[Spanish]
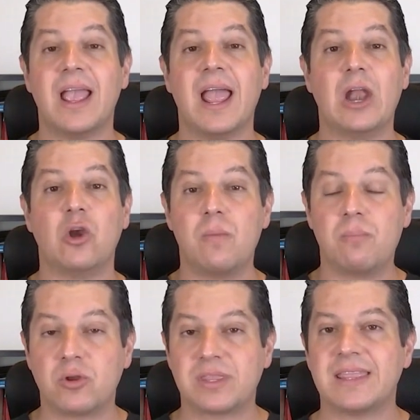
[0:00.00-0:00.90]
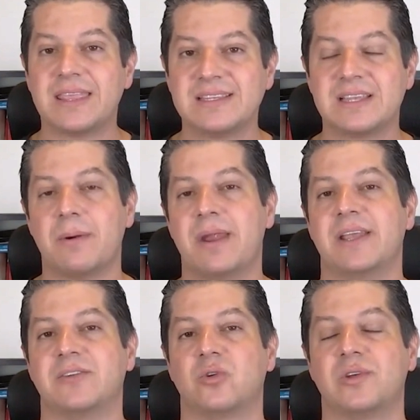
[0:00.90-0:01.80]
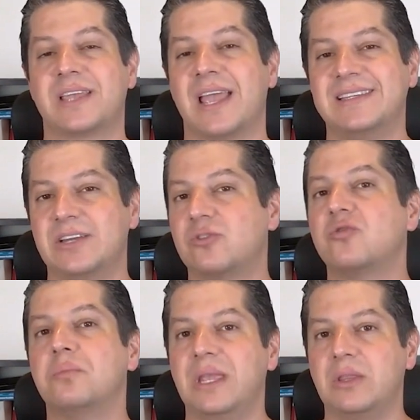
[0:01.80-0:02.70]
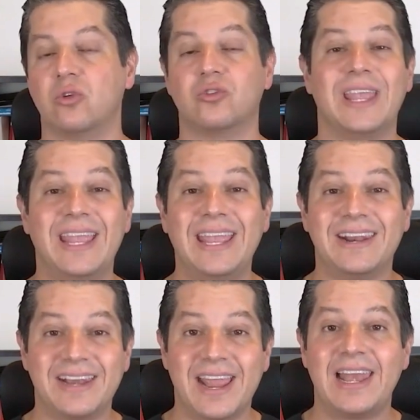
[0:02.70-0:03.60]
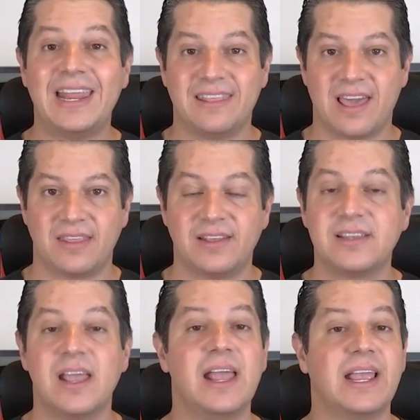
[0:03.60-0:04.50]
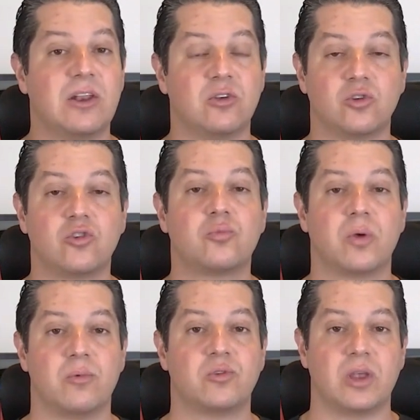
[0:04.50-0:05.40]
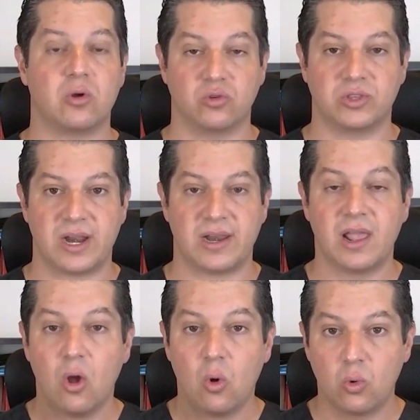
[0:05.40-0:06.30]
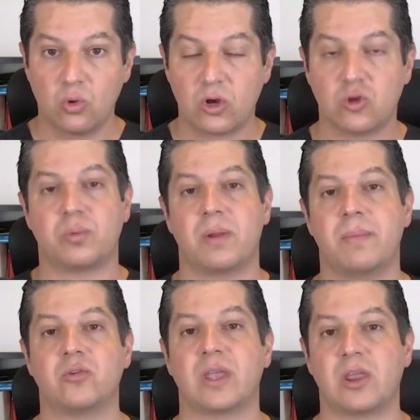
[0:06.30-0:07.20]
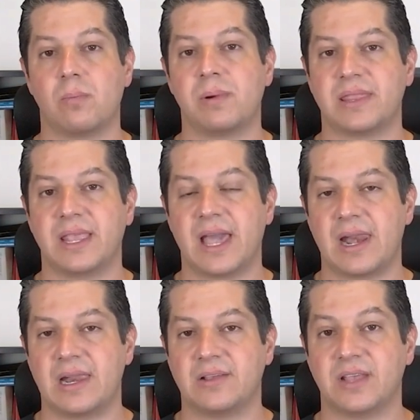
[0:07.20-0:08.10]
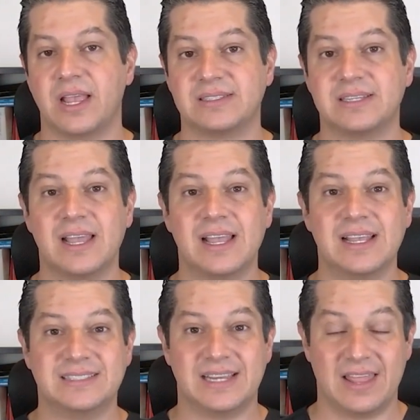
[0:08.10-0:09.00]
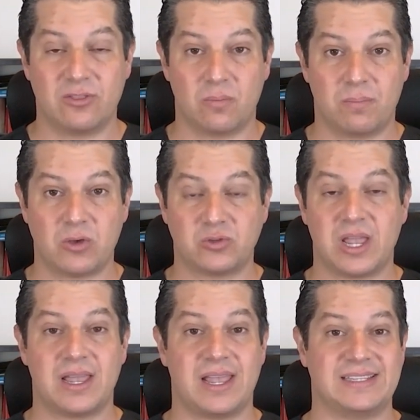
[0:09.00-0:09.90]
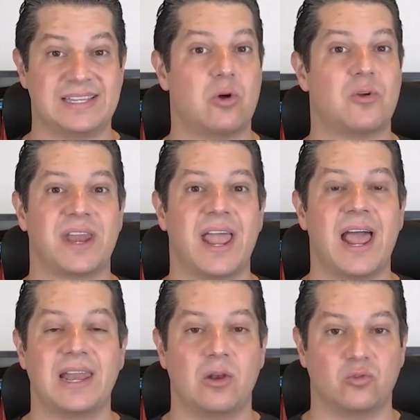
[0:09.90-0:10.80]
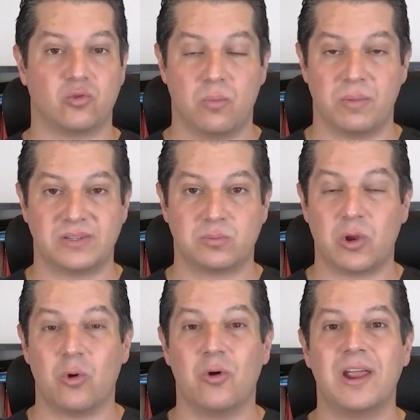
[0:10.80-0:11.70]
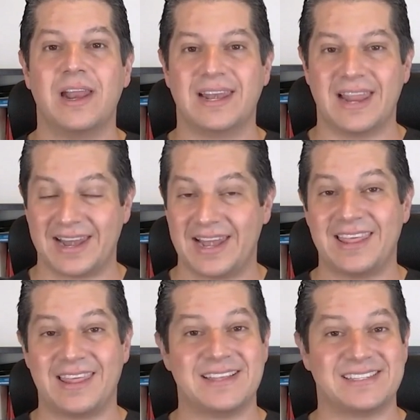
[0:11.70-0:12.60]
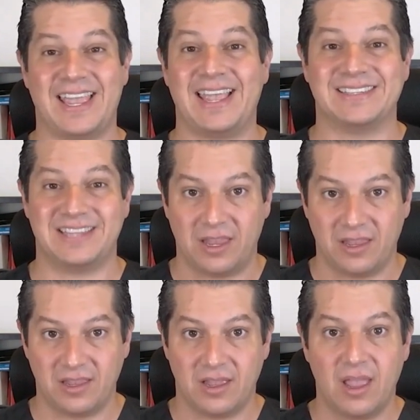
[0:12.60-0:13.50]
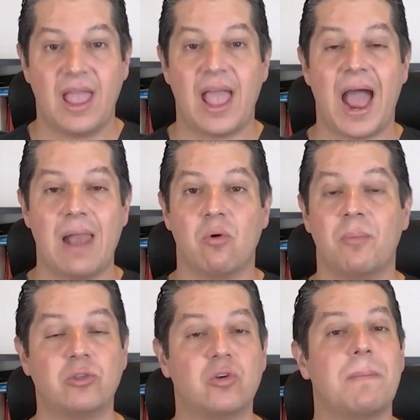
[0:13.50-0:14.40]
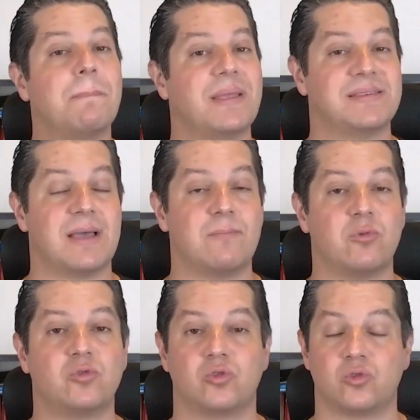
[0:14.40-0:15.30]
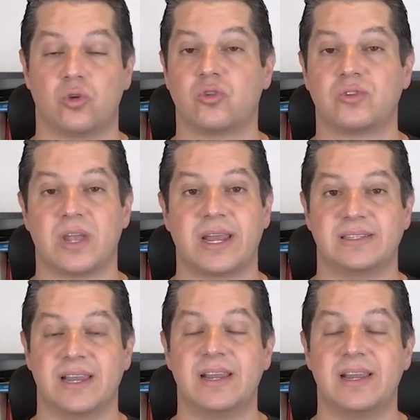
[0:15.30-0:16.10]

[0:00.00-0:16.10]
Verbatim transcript: Lo importante de saber esto es que hay ciertos mitos y realidades que nosotros podemos encontrar. Uno de los primeros que quiero platicarles es si la andropausia es algo real en los hombres. Bueno, la realidad es que sí al momento que empezamos nosotros a crecer,